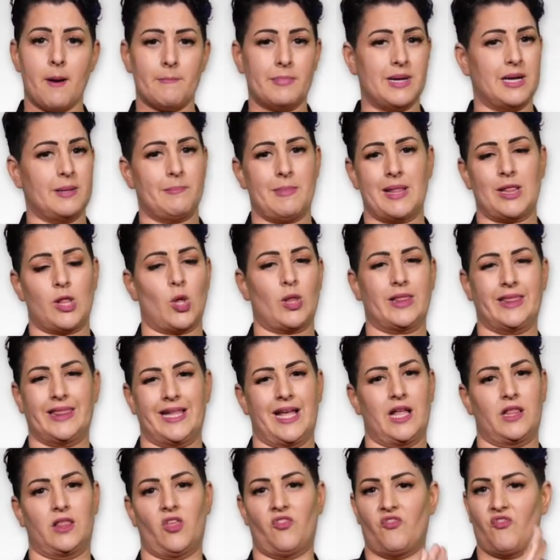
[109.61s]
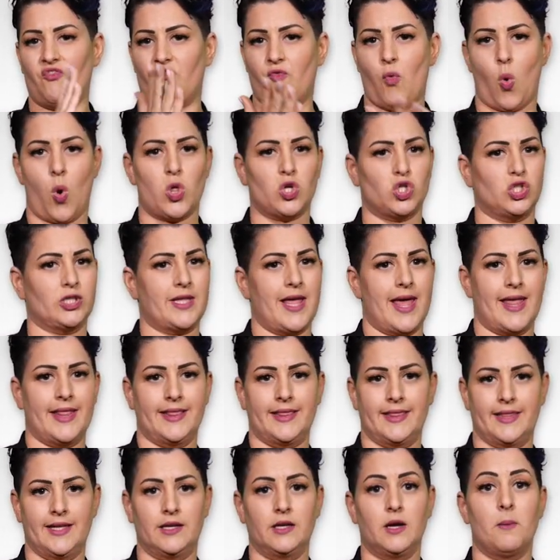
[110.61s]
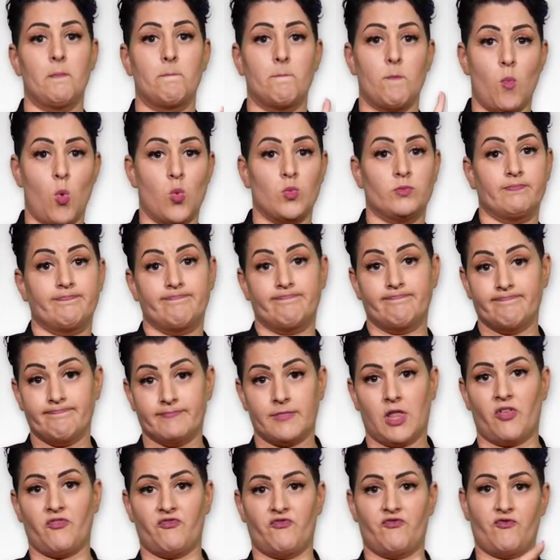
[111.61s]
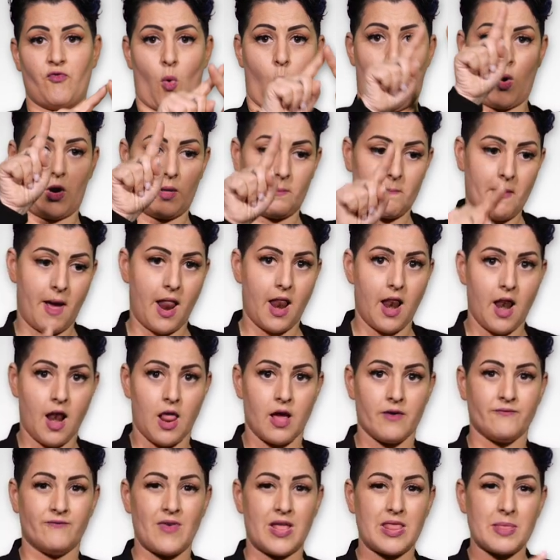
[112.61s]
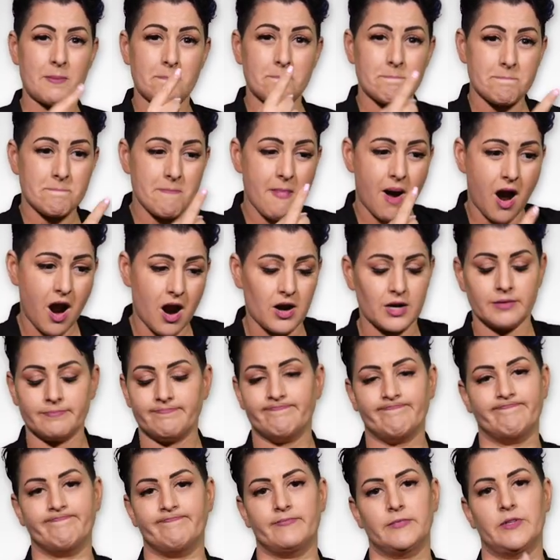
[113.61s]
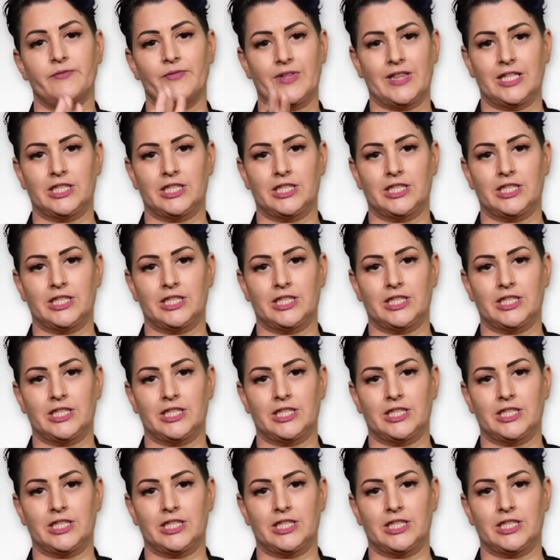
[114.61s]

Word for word: gelten als nicht vollständig und werden wegen formellem Mangel retourniert.